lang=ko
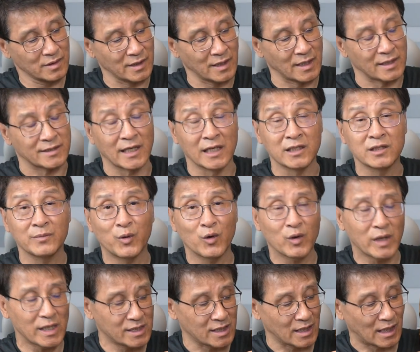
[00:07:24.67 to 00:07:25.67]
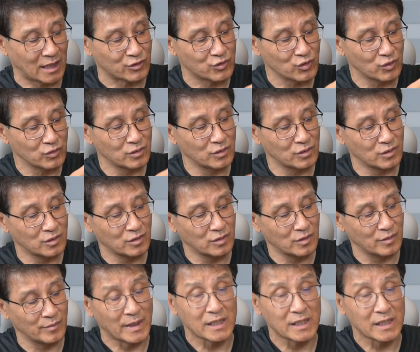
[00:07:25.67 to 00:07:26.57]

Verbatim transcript: 예, 사이드 포켓이 한쪽은